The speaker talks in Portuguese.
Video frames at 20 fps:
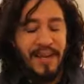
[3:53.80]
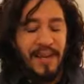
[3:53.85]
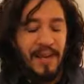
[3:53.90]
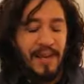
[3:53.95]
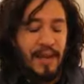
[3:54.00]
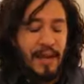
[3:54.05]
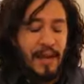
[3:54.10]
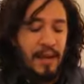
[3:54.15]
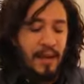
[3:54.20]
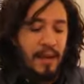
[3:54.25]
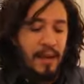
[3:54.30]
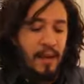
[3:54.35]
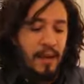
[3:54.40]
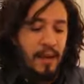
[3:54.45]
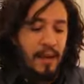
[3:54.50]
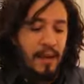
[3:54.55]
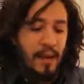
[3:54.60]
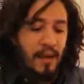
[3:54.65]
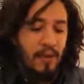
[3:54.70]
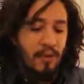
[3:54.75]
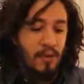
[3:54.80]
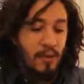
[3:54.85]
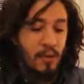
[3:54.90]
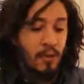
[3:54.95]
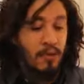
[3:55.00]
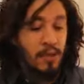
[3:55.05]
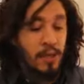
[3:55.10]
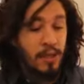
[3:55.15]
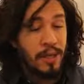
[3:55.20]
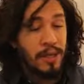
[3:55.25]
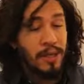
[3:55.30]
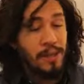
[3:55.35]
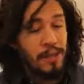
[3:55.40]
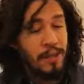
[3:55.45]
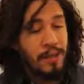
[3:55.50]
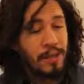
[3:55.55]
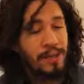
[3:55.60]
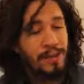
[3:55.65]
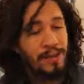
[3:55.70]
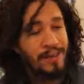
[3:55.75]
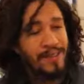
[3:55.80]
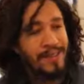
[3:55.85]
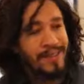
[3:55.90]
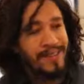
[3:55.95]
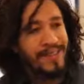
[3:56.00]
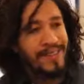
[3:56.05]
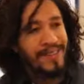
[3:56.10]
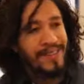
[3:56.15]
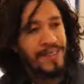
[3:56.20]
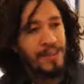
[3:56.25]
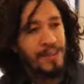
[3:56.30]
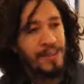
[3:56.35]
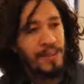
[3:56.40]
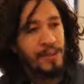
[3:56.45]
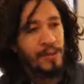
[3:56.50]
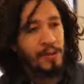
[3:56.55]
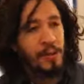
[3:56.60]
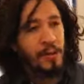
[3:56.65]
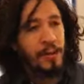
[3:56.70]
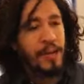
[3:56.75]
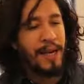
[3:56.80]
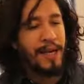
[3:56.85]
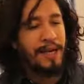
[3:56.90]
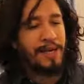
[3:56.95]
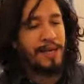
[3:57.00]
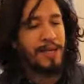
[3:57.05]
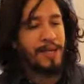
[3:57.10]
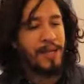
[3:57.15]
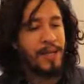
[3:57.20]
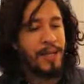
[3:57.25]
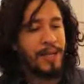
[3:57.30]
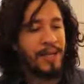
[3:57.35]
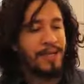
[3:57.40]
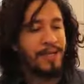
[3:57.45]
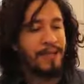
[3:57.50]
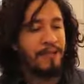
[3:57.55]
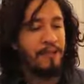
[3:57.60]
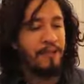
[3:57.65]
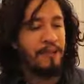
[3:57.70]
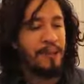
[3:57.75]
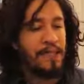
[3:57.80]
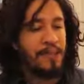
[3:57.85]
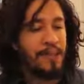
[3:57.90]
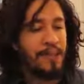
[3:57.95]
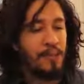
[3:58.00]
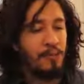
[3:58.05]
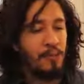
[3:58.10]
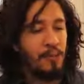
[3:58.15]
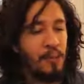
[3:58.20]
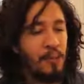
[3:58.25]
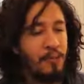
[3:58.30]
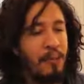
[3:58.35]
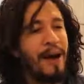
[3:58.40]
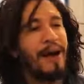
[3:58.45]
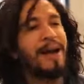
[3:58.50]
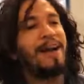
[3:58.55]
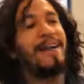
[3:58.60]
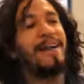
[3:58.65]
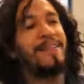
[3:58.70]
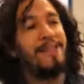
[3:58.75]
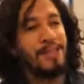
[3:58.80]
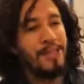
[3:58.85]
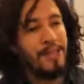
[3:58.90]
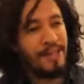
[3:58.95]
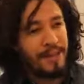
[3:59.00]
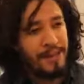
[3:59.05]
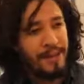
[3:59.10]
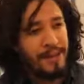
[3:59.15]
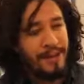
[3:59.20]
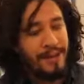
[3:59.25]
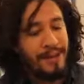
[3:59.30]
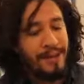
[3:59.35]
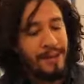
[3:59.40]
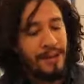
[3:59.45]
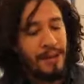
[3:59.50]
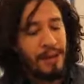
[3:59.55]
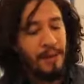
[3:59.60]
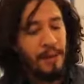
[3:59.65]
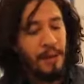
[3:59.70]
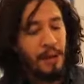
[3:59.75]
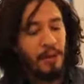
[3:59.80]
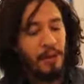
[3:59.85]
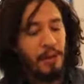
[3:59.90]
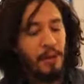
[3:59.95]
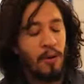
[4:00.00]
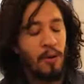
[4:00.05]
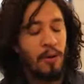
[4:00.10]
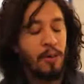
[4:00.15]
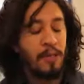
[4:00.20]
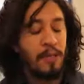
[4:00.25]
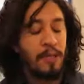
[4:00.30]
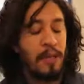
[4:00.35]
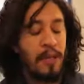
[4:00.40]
é, eu sou um estrangeiro e eu tenho características físicas muito marcantes que me colocam